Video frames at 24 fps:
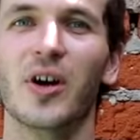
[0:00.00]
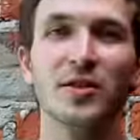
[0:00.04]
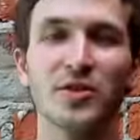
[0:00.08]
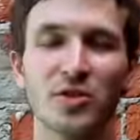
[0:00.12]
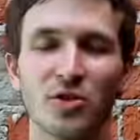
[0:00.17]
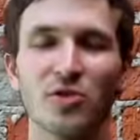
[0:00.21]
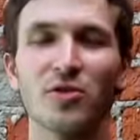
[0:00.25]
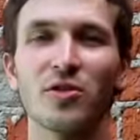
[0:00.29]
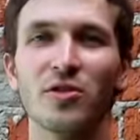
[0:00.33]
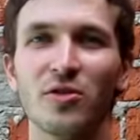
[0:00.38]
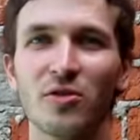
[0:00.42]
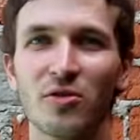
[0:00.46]

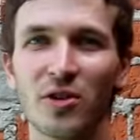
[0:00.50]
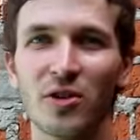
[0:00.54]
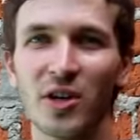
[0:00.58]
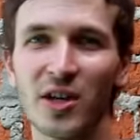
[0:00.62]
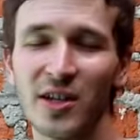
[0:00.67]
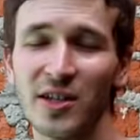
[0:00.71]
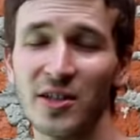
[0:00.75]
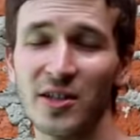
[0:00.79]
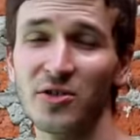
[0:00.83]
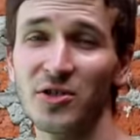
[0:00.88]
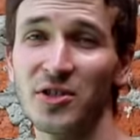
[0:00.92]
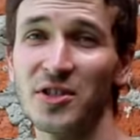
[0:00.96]
Стойка на руках
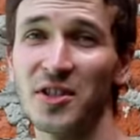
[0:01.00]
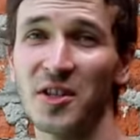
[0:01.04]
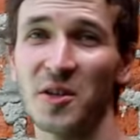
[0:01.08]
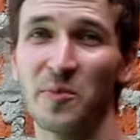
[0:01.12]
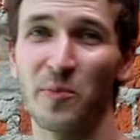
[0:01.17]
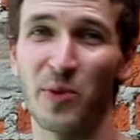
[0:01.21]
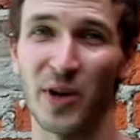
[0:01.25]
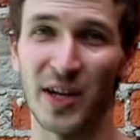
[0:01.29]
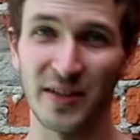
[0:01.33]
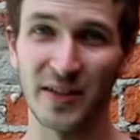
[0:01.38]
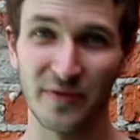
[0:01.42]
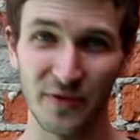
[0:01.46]
относится к
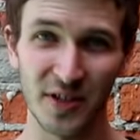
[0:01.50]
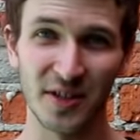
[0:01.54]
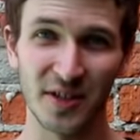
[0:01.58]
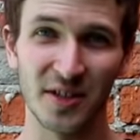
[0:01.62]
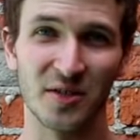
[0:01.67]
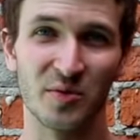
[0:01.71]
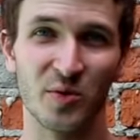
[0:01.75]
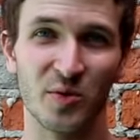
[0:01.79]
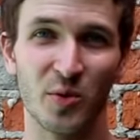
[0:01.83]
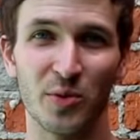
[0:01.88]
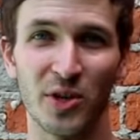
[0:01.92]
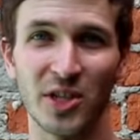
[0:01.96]

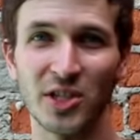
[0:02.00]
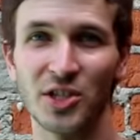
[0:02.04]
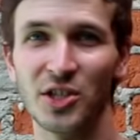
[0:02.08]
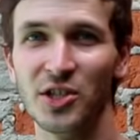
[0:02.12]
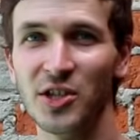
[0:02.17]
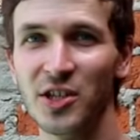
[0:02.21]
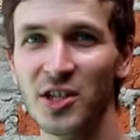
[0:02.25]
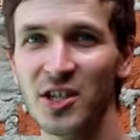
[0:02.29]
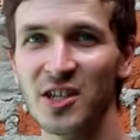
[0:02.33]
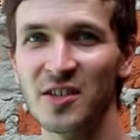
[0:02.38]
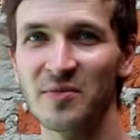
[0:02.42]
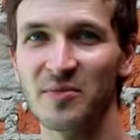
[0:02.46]
продвинутым
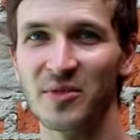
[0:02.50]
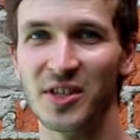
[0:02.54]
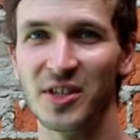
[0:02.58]
упражнениям,